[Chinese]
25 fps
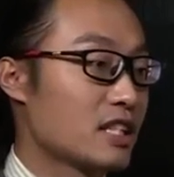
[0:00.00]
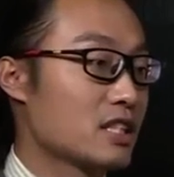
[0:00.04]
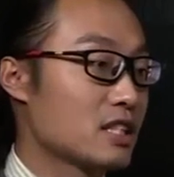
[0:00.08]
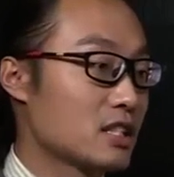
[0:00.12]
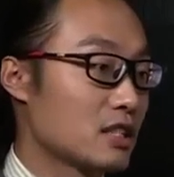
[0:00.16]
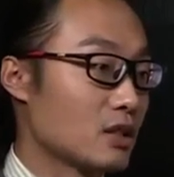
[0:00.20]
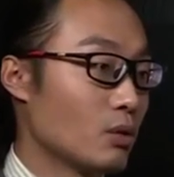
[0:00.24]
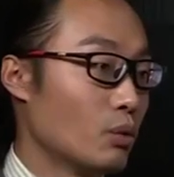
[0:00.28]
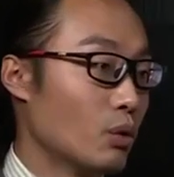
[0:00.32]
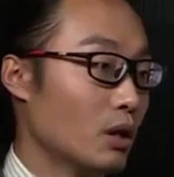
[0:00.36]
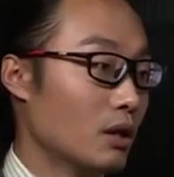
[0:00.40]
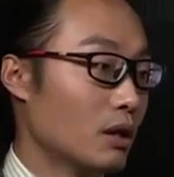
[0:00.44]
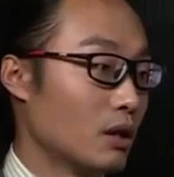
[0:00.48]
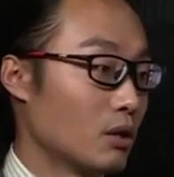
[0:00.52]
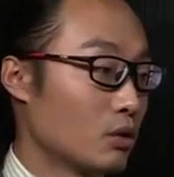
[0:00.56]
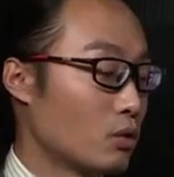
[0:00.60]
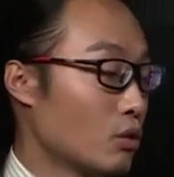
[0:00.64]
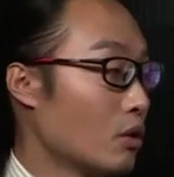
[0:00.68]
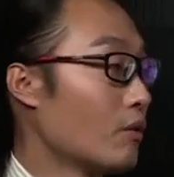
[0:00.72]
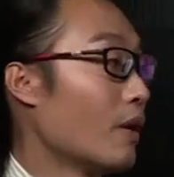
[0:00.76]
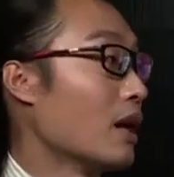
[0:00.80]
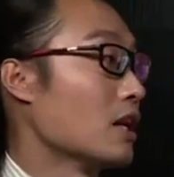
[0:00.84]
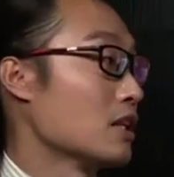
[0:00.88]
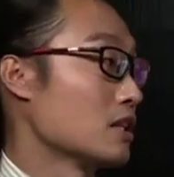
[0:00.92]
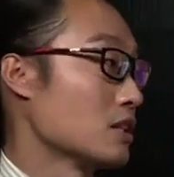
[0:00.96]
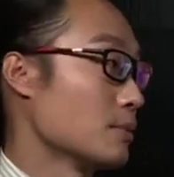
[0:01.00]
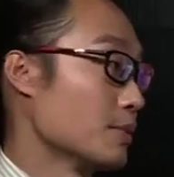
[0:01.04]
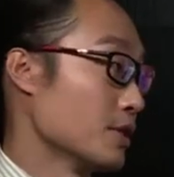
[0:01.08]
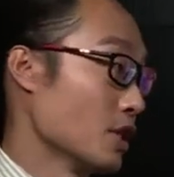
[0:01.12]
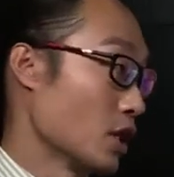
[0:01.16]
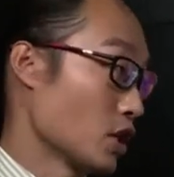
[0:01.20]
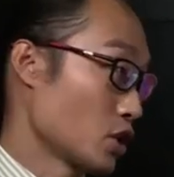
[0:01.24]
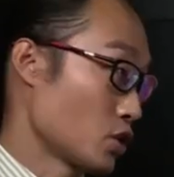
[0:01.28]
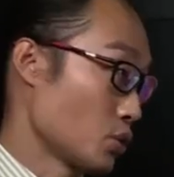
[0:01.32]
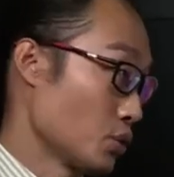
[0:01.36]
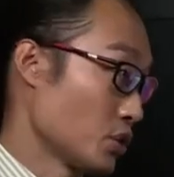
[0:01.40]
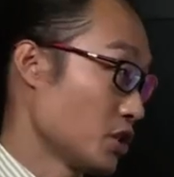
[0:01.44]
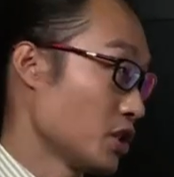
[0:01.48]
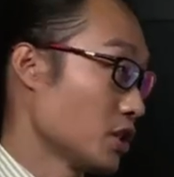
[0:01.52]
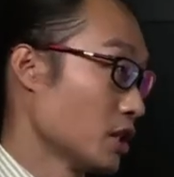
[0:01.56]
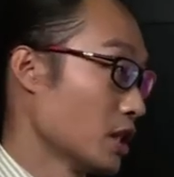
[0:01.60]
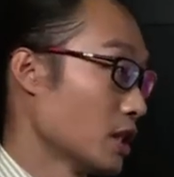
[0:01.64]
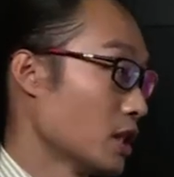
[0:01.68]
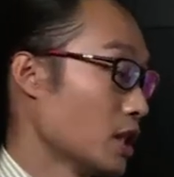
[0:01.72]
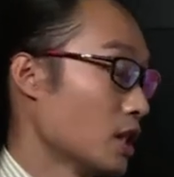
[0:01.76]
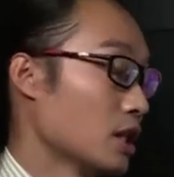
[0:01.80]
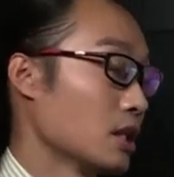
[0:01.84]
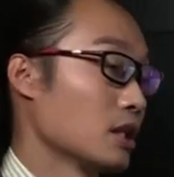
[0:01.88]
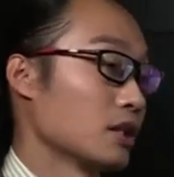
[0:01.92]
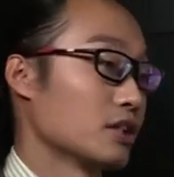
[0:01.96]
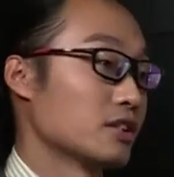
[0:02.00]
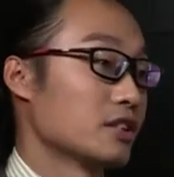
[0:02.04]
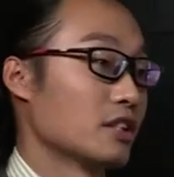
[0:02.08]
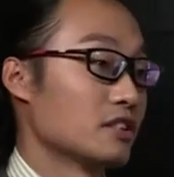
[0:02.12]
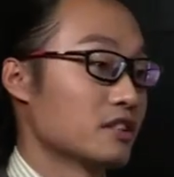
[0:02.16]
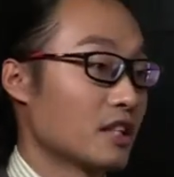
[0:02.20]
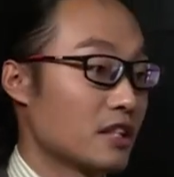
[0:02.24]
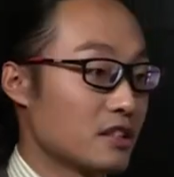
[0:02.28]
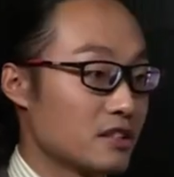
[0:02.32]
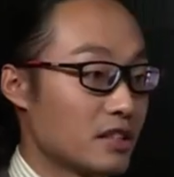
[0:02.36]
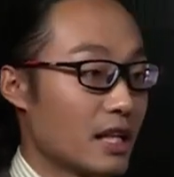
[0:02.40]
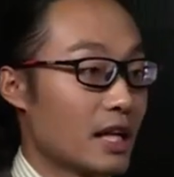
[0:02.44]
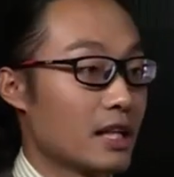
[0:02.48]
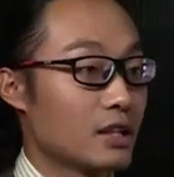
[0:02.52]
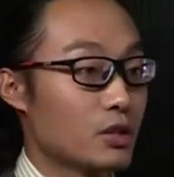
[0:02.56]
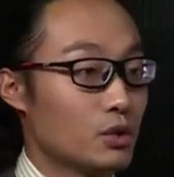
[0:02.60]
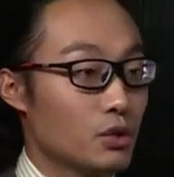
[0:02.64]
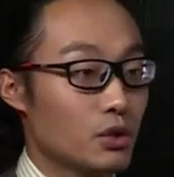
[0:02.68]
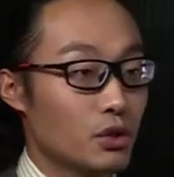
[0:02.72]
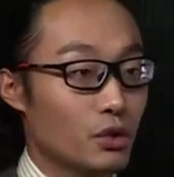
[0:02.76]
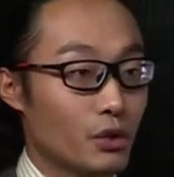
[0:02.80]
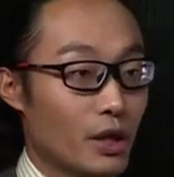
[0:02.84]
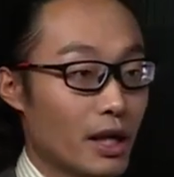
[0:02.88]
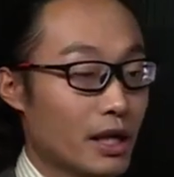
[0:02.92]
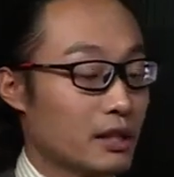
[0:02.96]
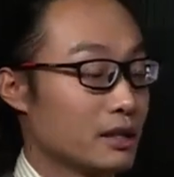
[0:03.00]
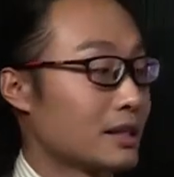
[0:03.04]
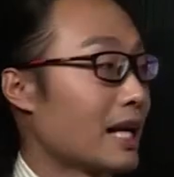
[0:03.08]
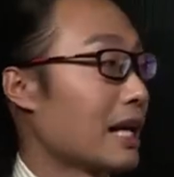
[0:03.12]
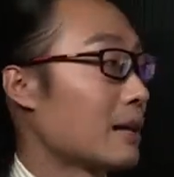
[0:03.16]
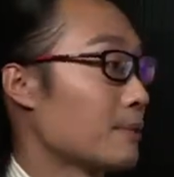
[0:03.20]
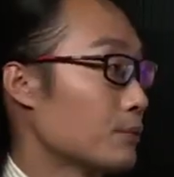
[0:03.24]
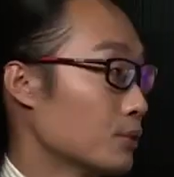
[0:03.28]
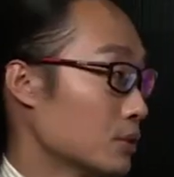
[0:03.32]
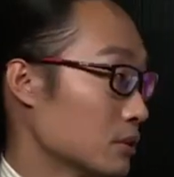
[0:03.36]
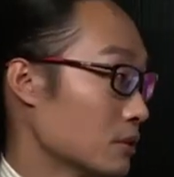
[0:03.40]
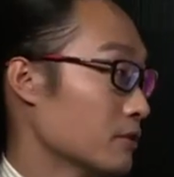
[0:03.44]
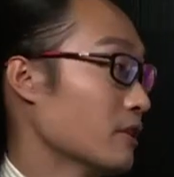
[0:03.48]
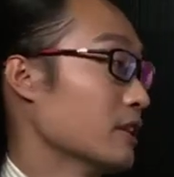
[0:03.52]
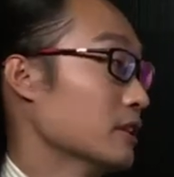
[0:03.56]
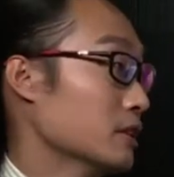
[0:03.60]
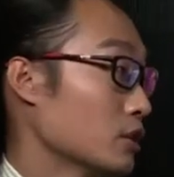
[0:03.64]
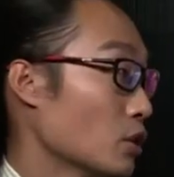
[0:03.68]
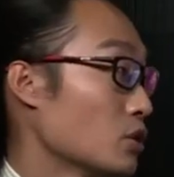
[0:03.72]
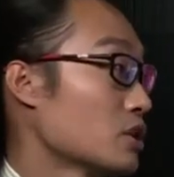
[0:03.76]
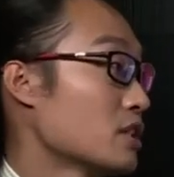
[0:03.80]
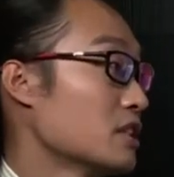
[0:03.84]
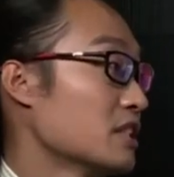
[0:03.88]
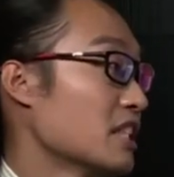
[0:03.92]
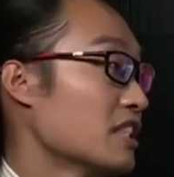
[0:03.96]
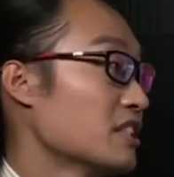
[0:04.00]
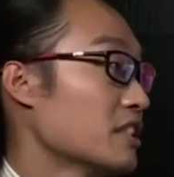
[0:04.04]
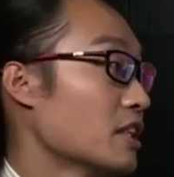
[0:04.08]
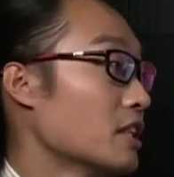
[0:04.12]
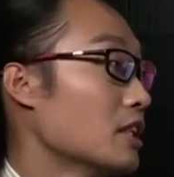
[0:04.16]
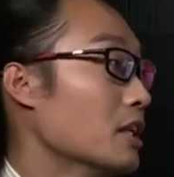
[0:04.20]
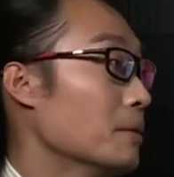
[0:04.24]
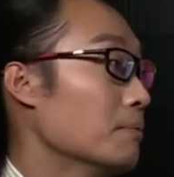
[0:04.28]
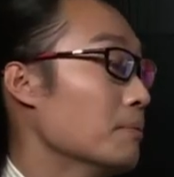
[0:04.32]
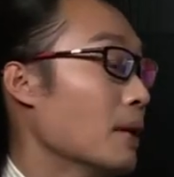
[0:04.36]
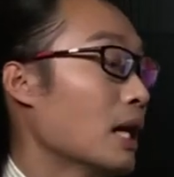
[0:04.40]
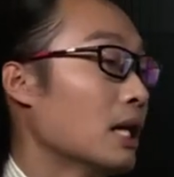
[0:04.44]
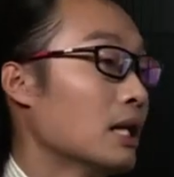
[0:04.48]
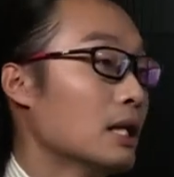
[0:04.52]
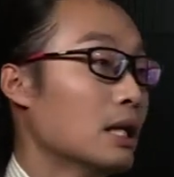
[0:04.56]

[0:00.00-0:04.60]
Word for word: 事我过往是比较熟悉的，而且参赛的运动员大部分都是那些人嘛。